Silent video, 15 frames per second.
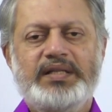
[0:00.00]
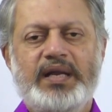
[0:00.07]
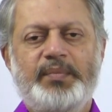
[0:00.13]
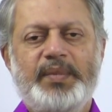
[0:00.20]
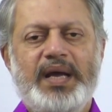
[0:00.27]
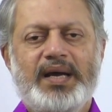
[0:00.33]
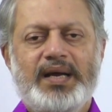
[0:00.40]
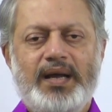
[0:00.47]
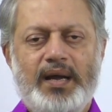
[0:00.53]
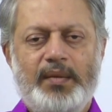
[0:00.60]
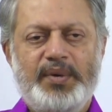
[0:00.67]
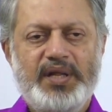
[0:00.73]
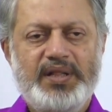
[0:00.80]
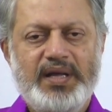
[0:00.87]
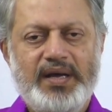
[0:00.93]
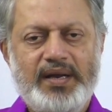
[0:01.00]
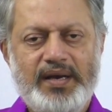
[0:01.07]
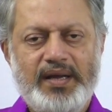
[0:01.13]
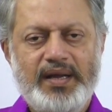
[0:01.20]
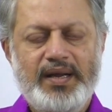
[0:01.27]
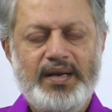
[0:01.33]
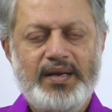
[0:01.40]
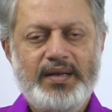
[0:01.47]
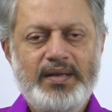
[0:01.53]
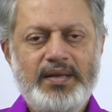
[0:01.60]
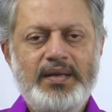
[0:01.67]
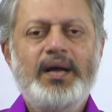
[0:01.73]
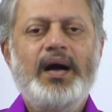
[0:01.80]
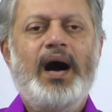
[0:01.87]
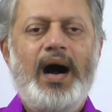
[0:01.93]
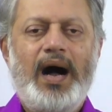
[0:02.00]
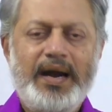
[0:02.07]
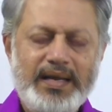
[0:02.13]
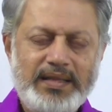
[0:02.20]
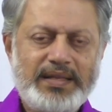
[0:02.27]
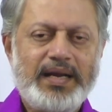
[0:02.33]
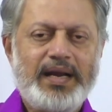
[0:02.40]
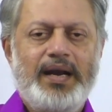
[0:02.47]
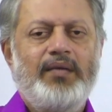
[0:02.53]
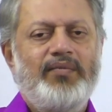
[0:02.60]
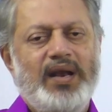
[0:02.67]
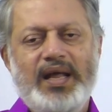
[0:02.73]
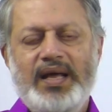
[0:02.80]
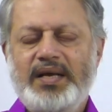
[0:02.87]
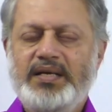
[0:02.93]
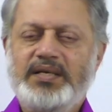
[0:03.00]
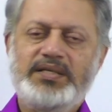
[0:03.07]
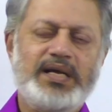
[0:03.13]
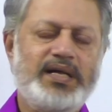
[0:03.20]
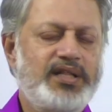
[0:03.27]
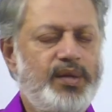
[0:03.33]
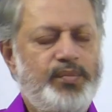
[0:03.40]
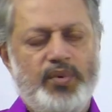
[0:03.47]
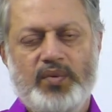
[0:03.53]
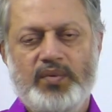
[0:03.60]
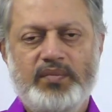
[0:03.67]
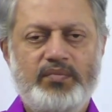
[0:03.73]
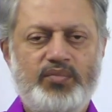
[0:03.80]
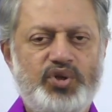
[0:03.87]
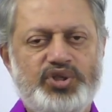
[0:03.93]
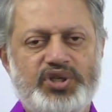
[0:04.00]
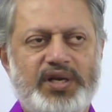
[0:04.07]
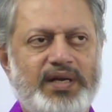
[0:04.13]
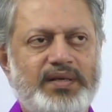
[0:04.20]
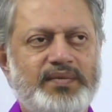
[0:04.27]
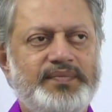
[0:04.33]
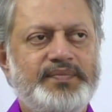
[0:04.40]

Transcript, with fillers: தன்மையாக அப்படித்தான் இருக்கிறார் அடுத்த கேள்வியில் சந்திப்பு முடிச்சுக்கிறேன்